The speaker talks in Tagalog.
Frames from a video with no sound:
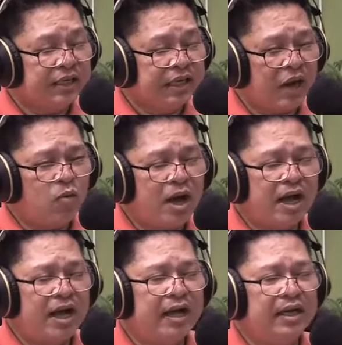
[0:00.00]
yawa
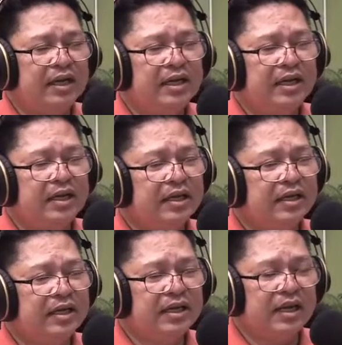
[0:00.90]

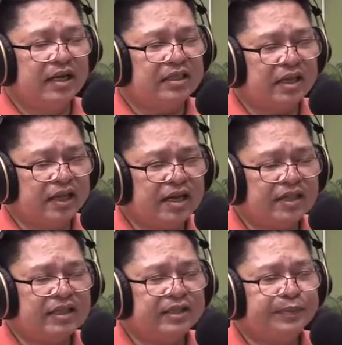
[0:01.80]
kang
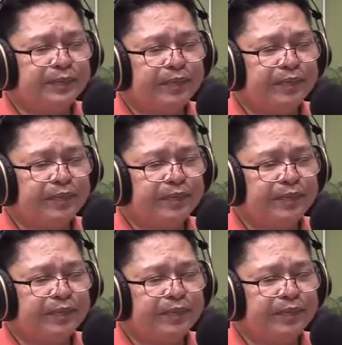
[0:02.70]
Satanas.